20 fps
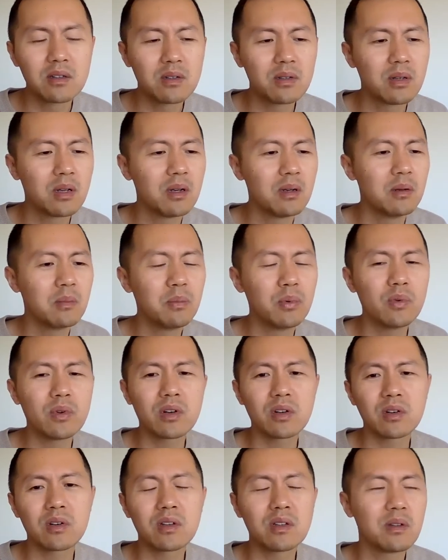所以不
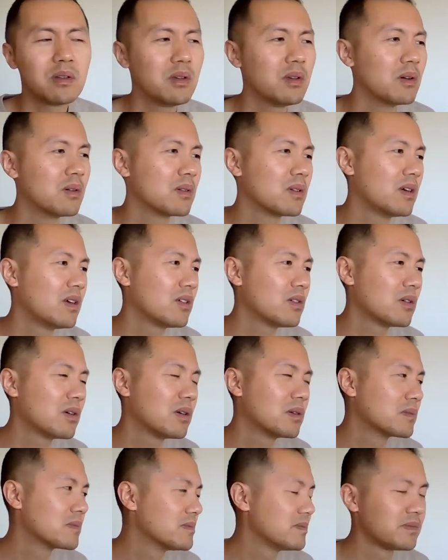是说有人说
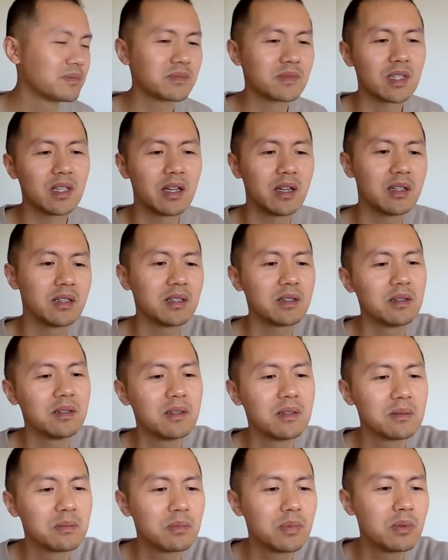那
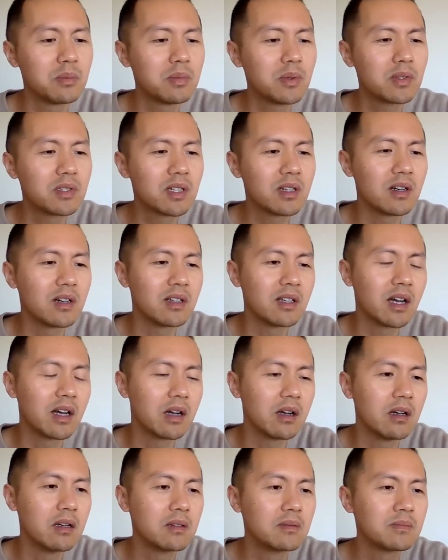些不不扯那
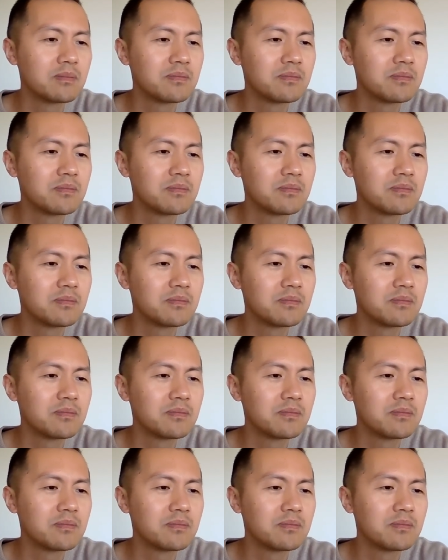个。